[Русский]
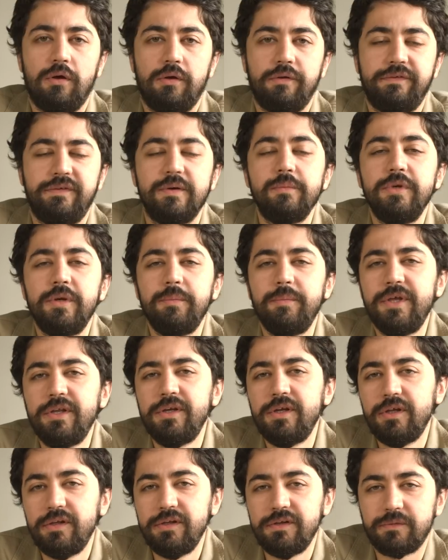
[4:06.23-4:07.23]
Тем не менее,
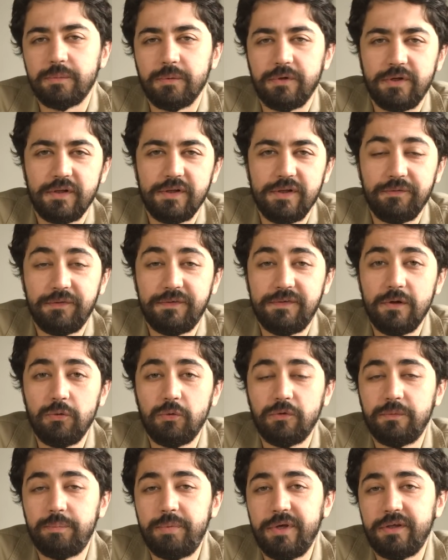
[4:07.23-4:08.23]
несмотря на все
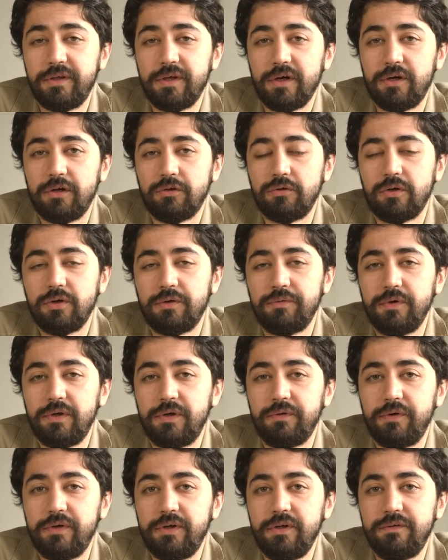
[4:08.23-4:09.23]
успехи, о которых вы
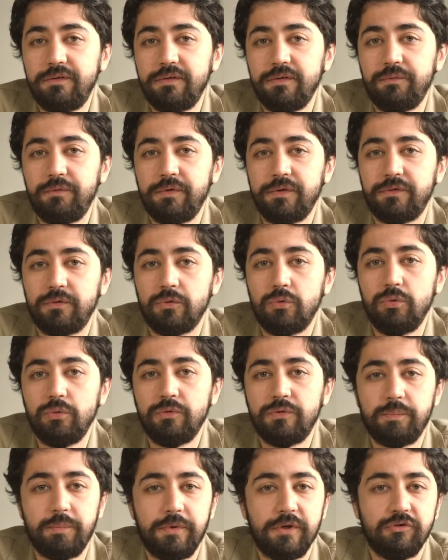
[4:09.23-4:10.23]
говорите, ВСУ
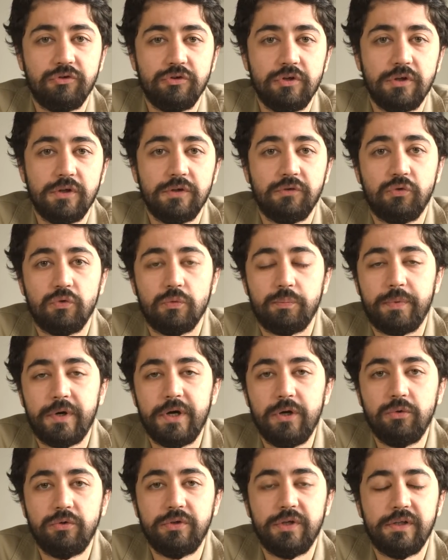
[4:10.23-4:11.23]
успешно наступают
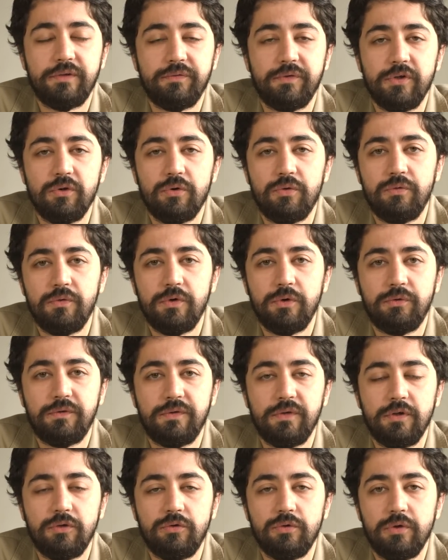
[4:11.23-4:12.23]
и отвоевывают
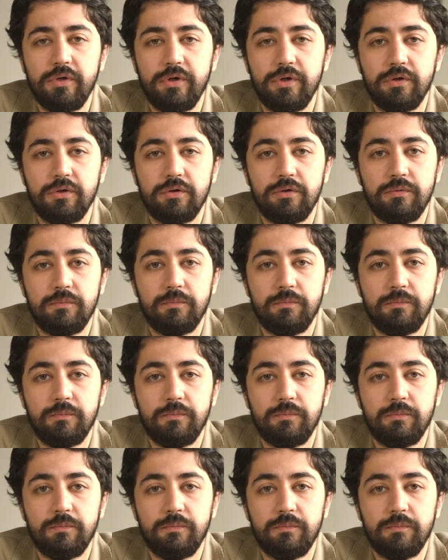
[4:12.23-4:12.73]
территории.